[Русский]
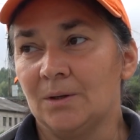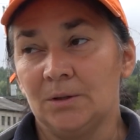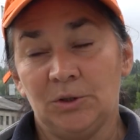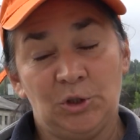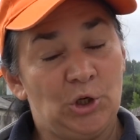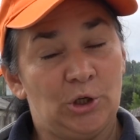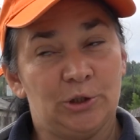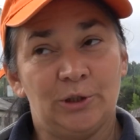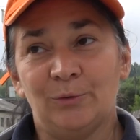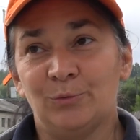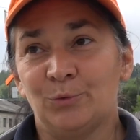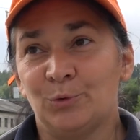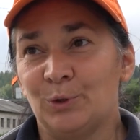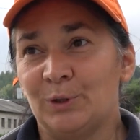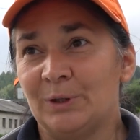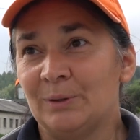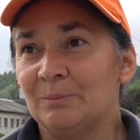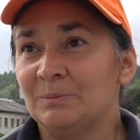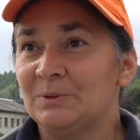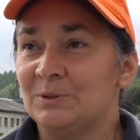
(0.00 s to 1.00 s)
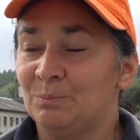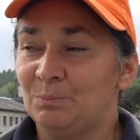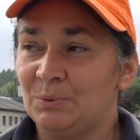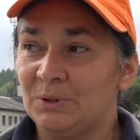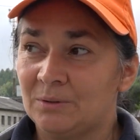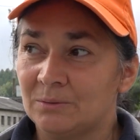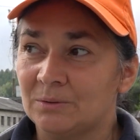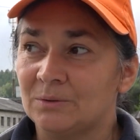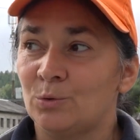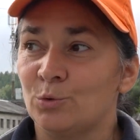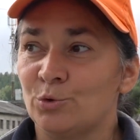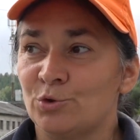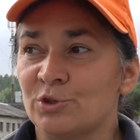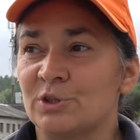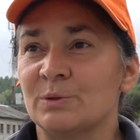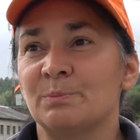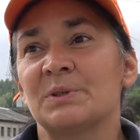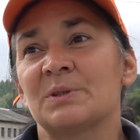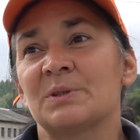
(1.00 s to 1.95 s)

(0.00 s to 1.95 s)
Я довольна. Теперь хочется